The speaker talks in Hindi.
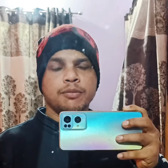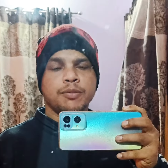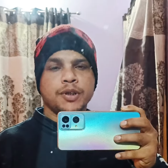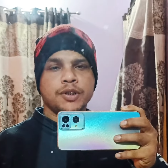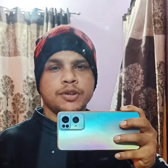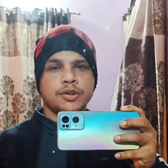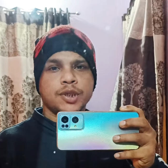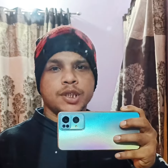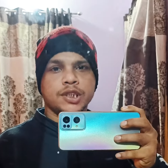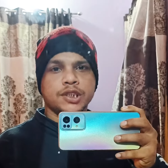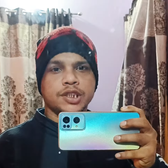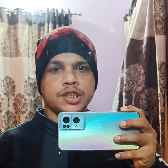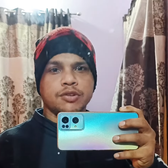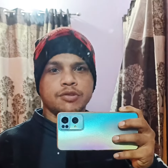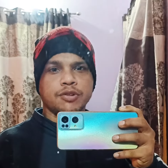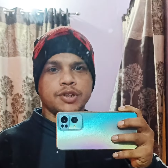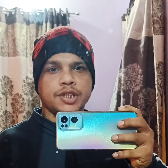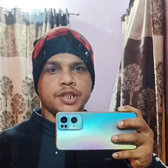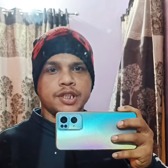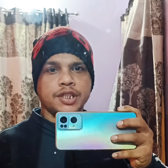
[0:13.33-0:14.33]
पंद्रह
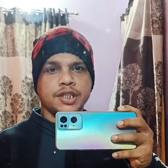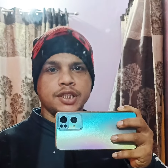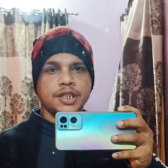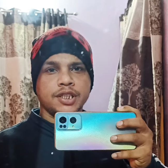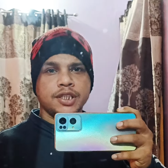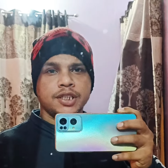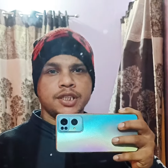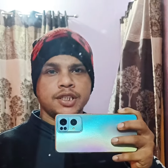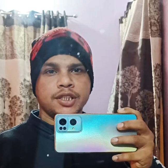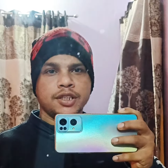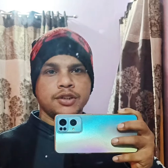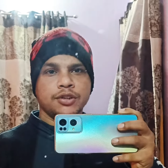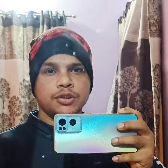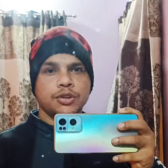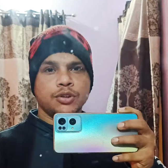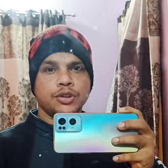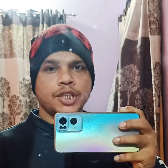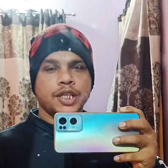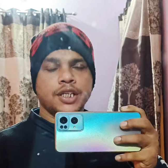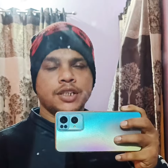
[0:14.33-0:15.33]
जनवरी
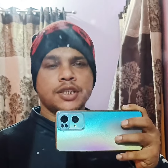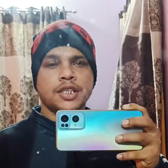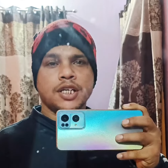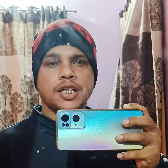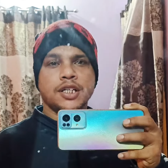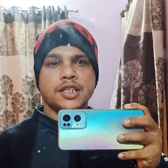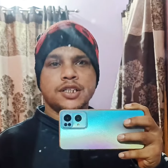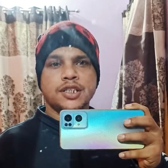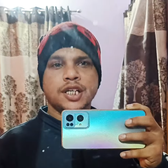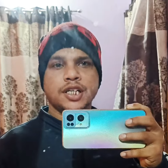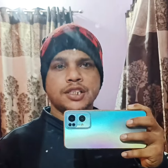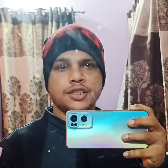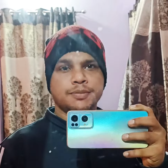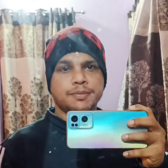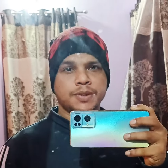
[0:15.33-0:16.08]
तो देखते हैं आज क्या